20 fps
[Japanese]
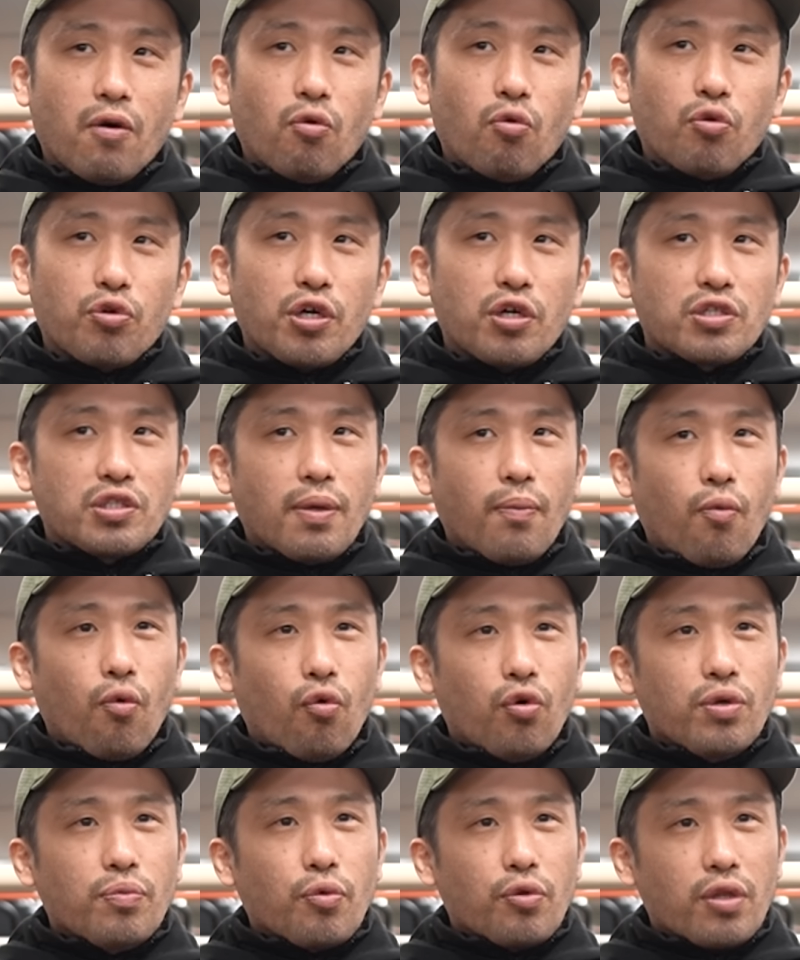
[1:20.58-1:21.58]
お客さん
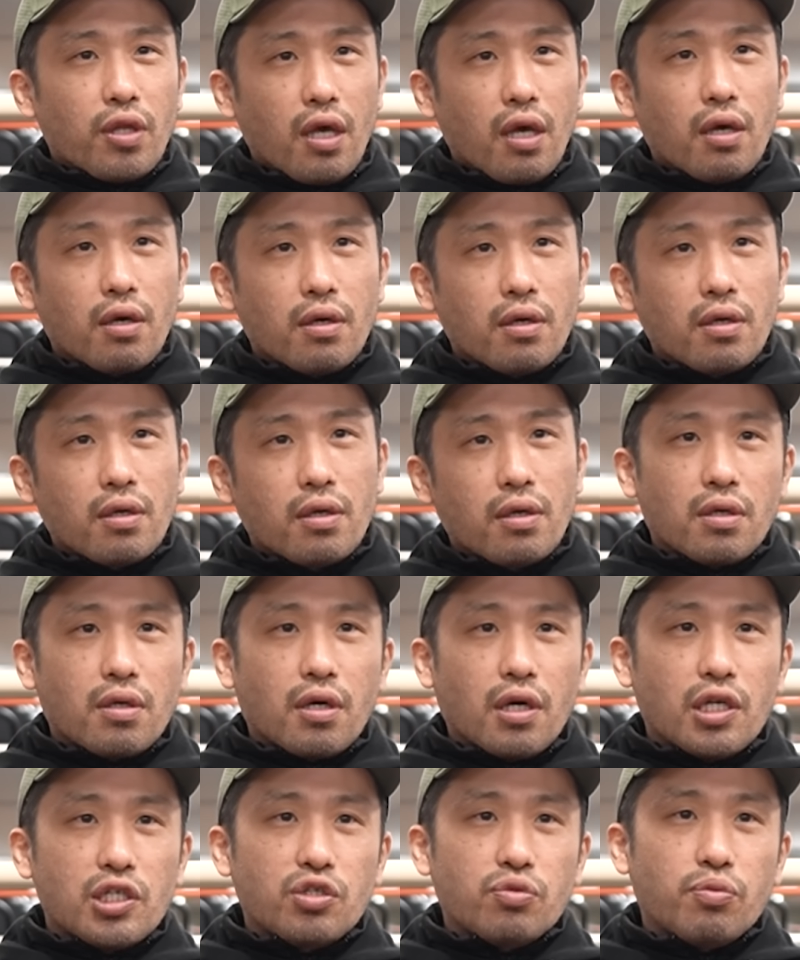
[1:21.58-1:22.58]
も多いもんね。
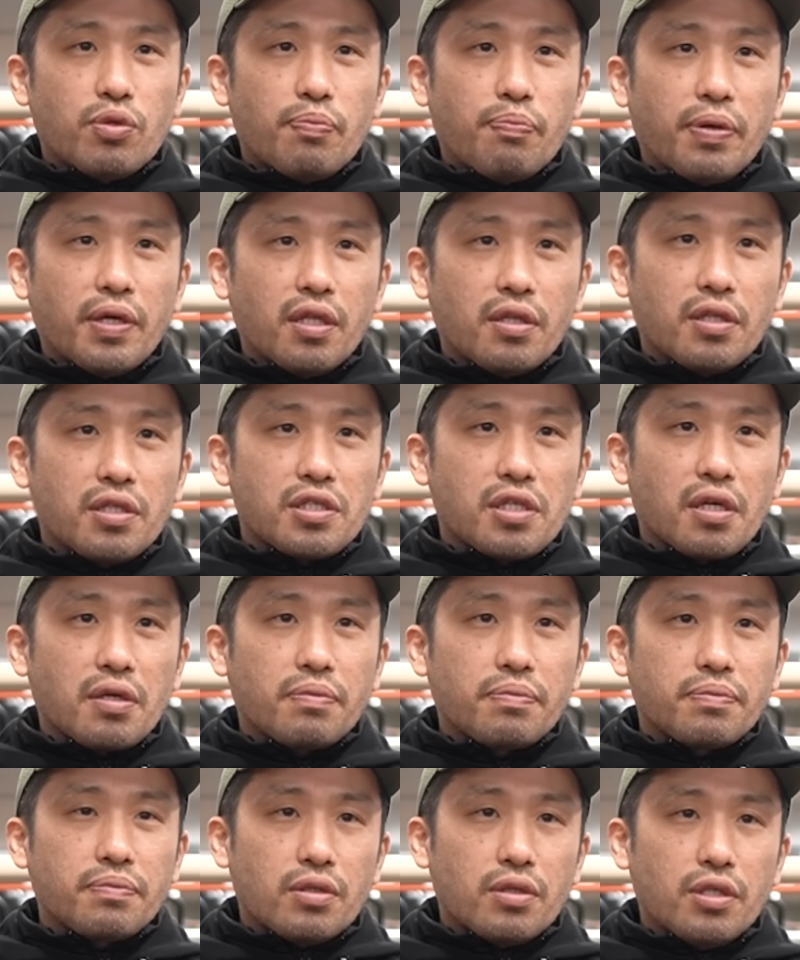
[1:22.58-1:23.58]
会場もいっぱいだったじゃん。
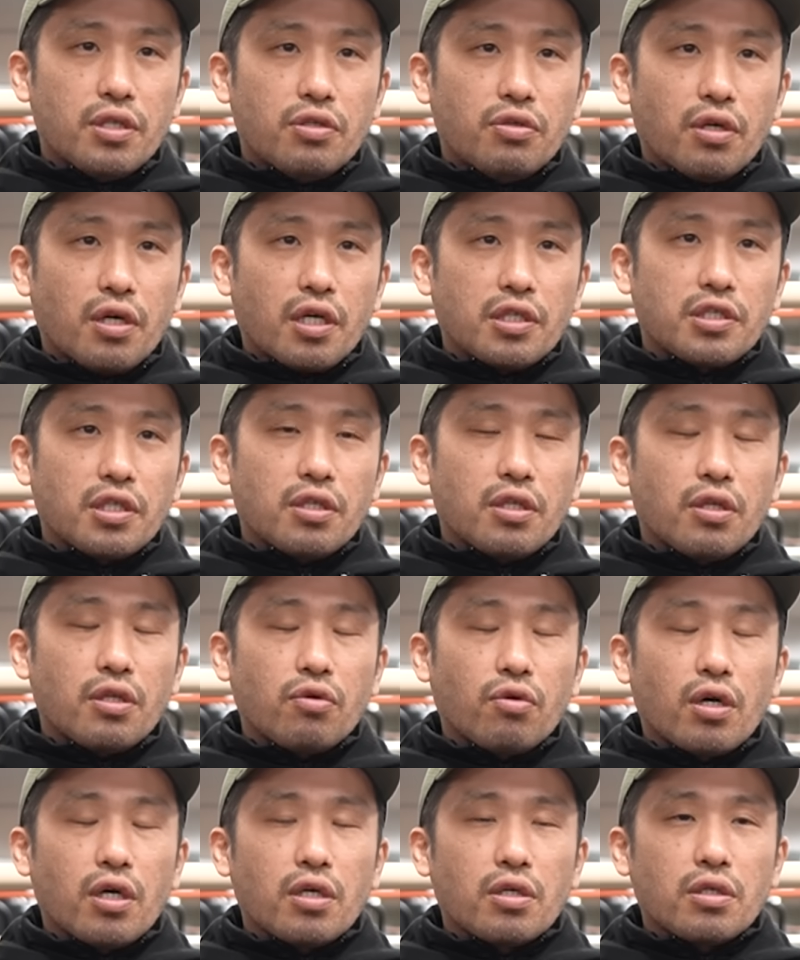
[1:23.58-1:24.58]
いくら稼いでる
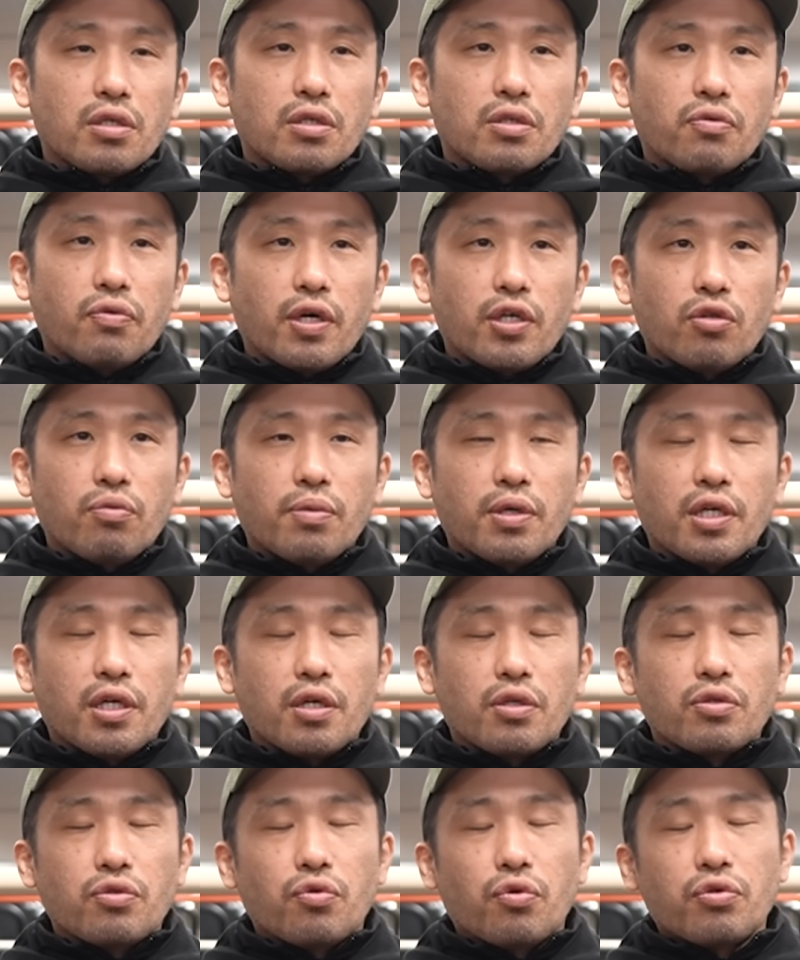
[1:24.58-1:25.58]
のか、ファイトマネー
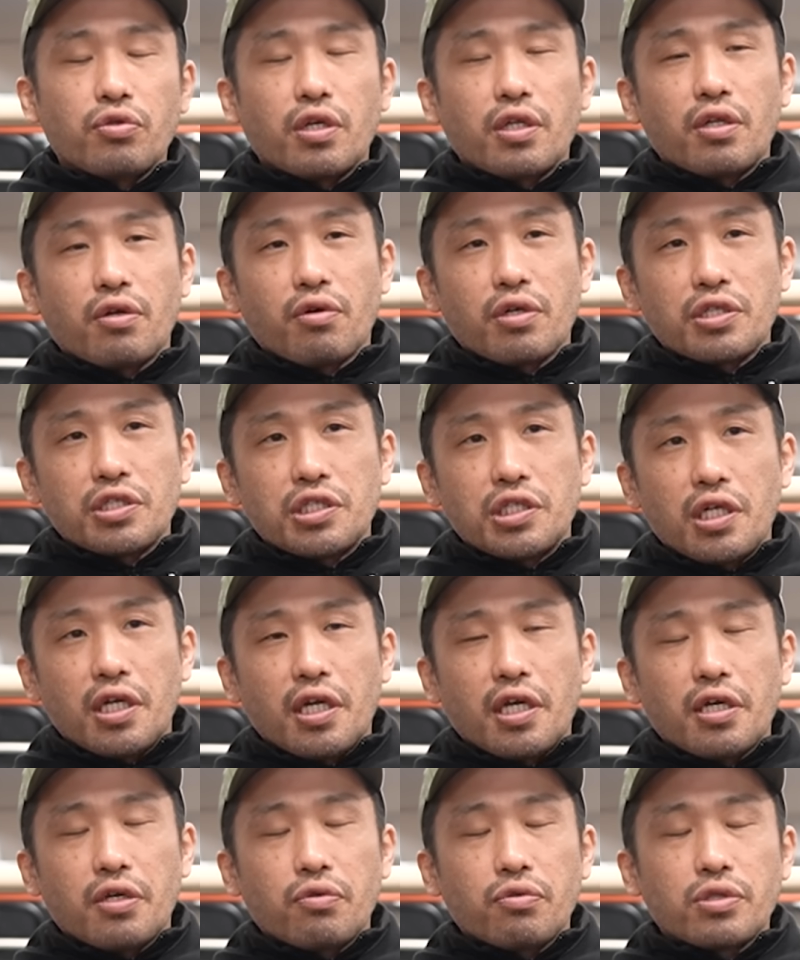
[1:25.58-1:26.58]
がどれくらいなのか知ら
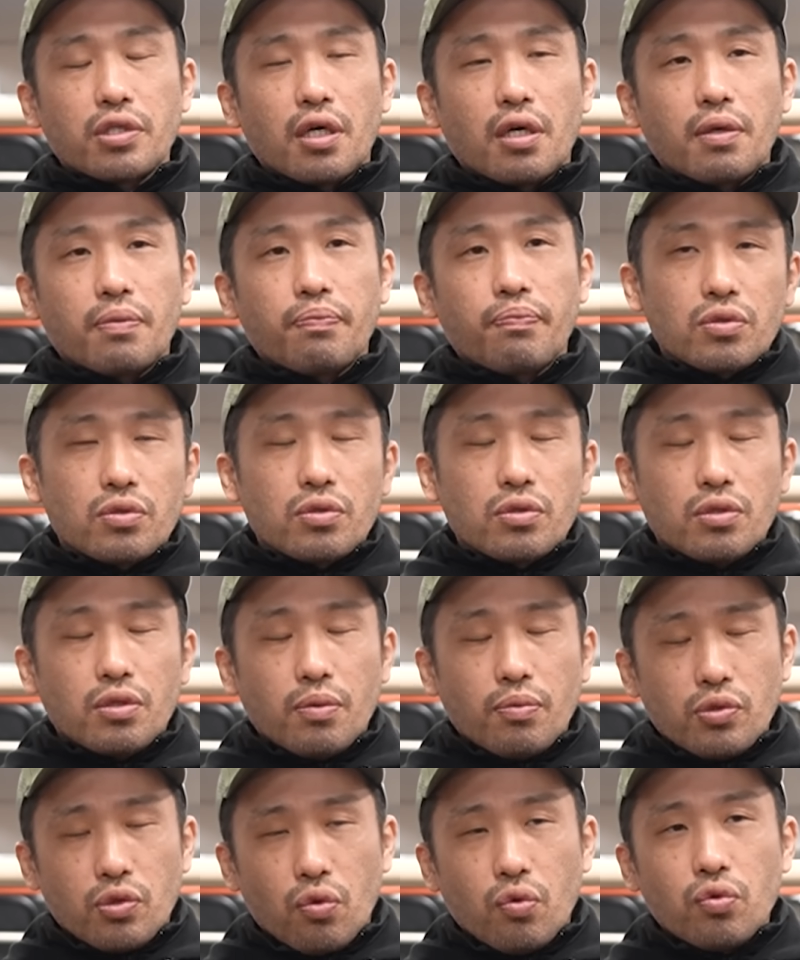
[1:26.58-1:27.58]
ないけどさ、で
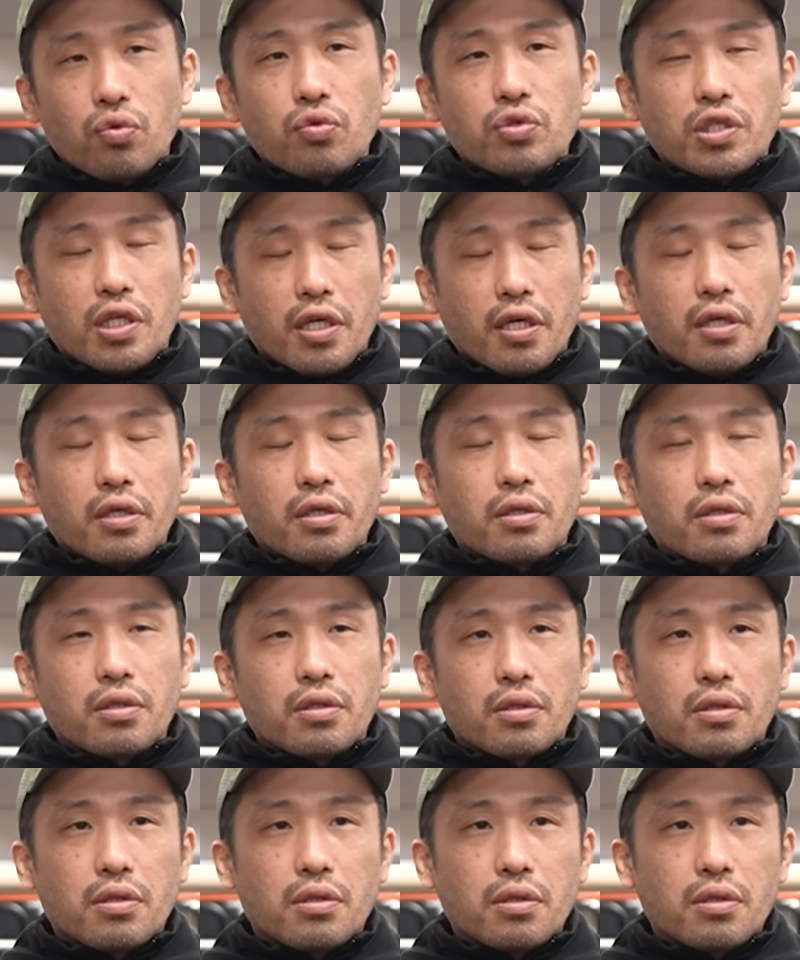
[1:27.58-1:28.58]
も相当じゃない。
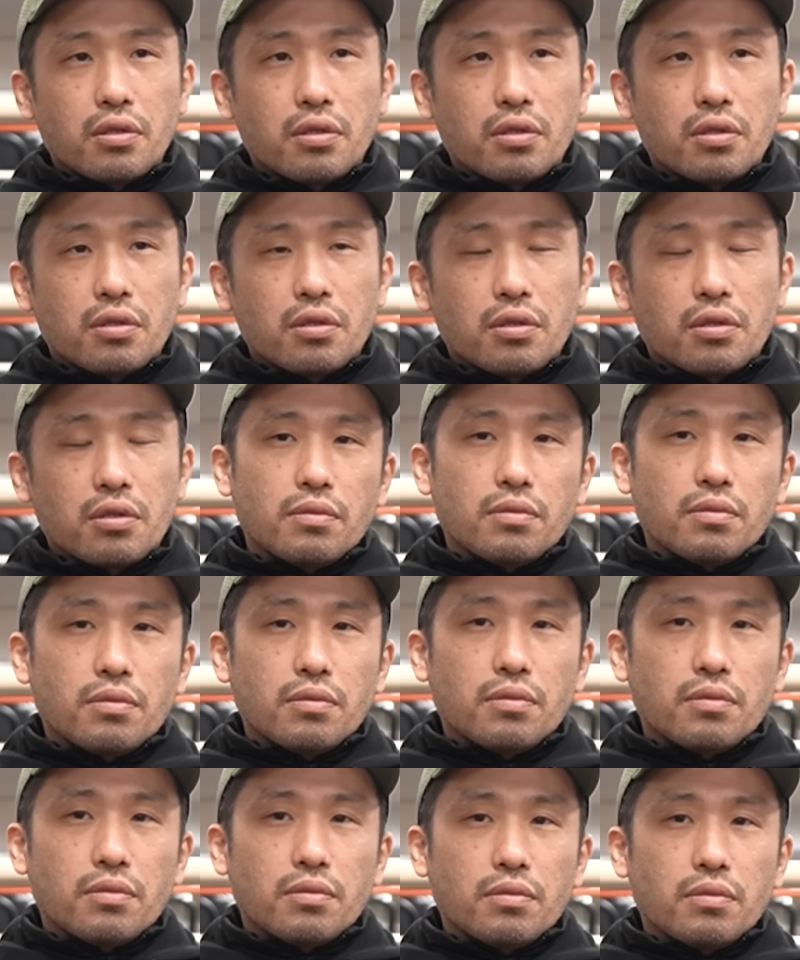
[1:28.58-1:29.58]

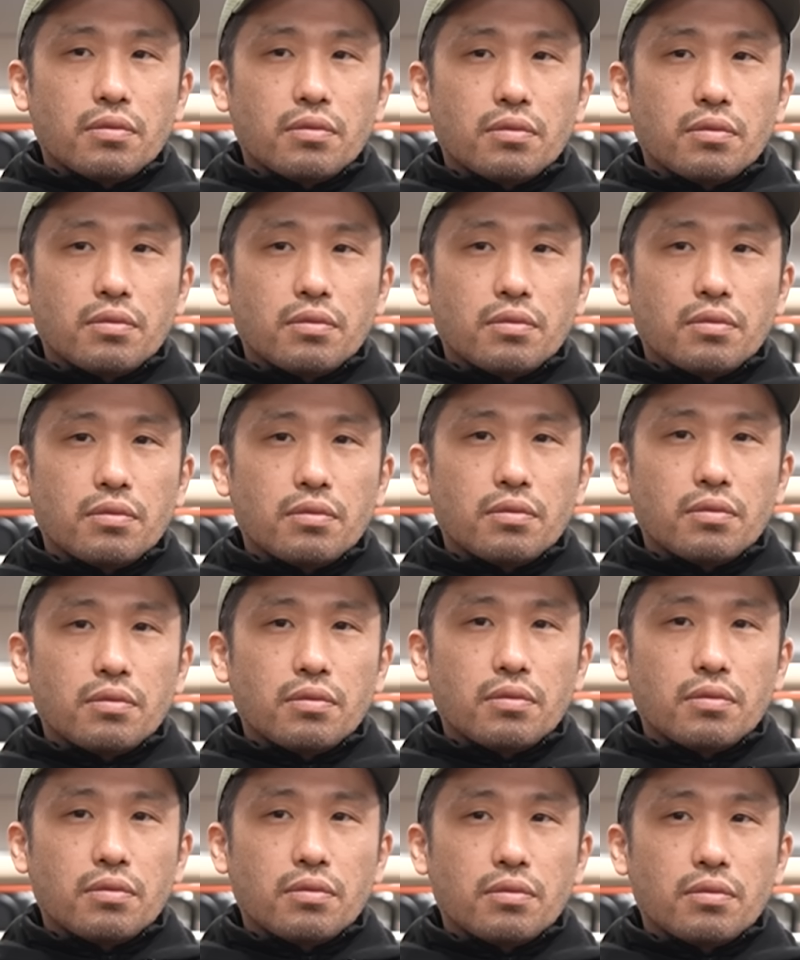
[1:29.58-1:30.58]
出世試合って言った
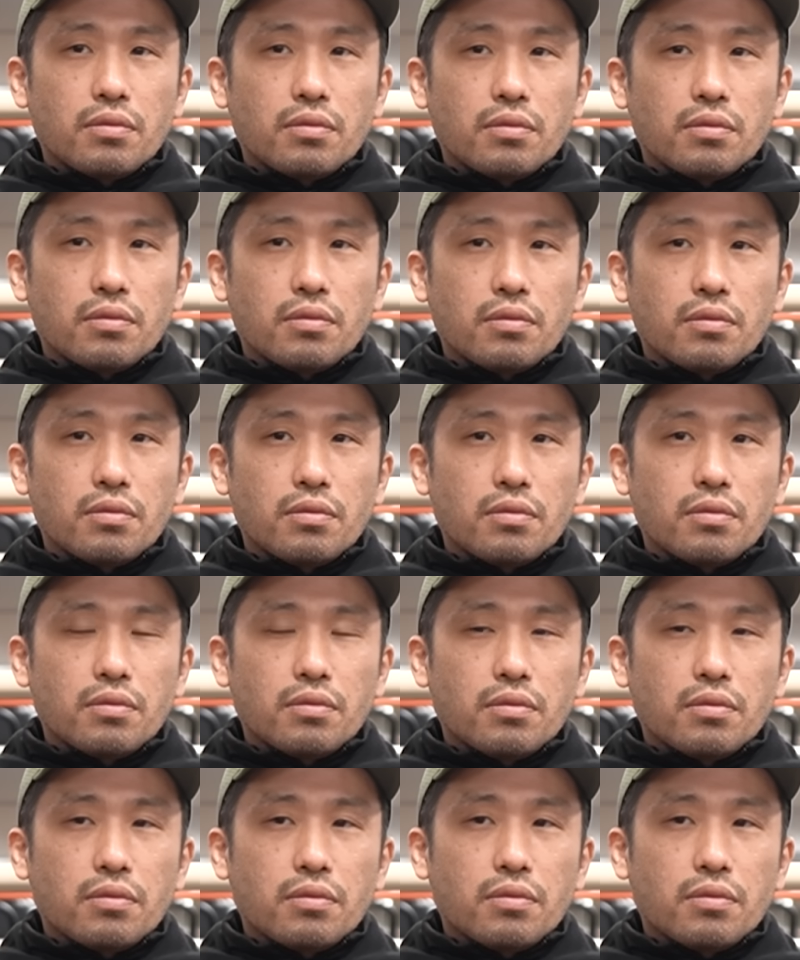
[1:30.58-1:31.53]
ら、C先ってなるわけじゃ